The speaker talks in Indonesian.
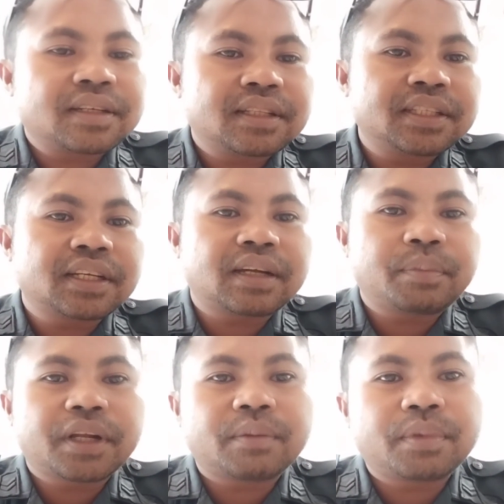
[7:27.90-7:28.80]
ketika
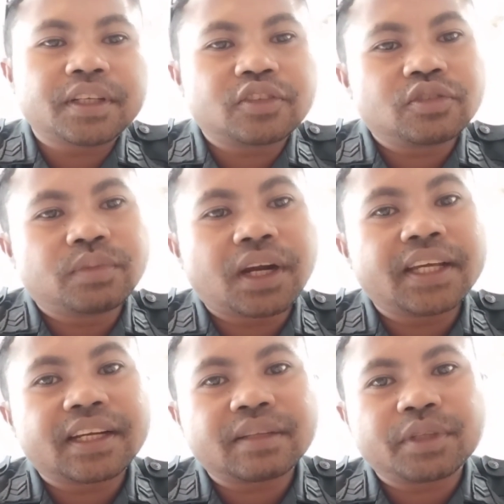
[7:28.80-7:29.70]
kapal-kapal itu
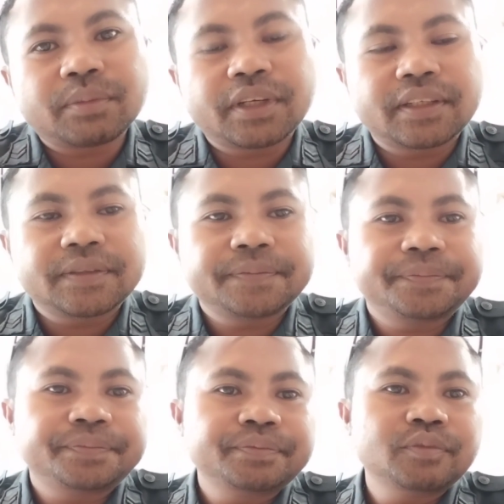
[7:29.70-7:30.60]
berlayar teman-teman
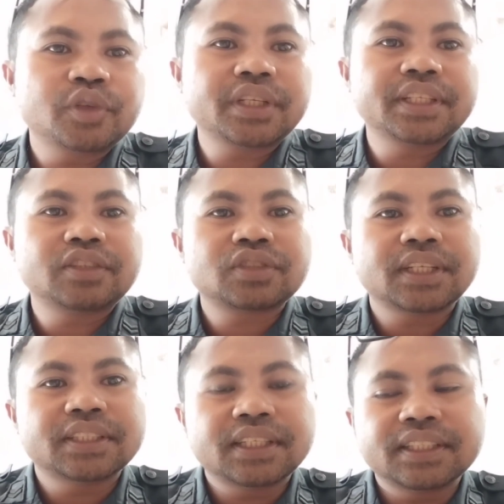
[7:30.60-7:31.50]
mungkin itu
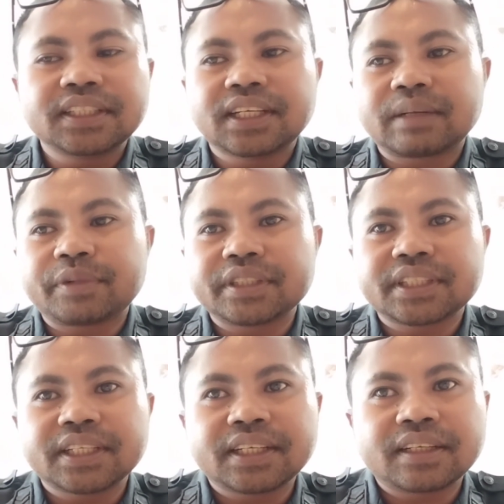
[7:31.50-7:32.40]
saja jadi harapan
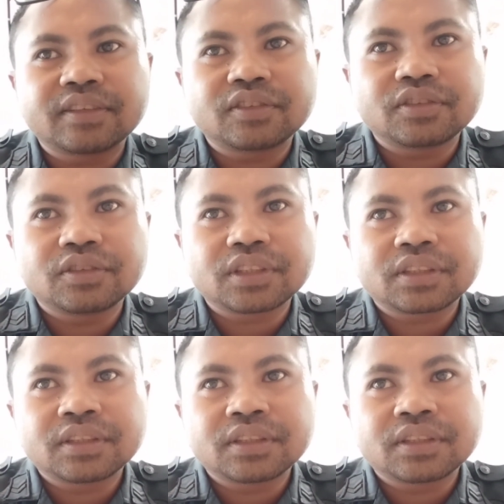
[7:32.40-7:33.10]
saya untuk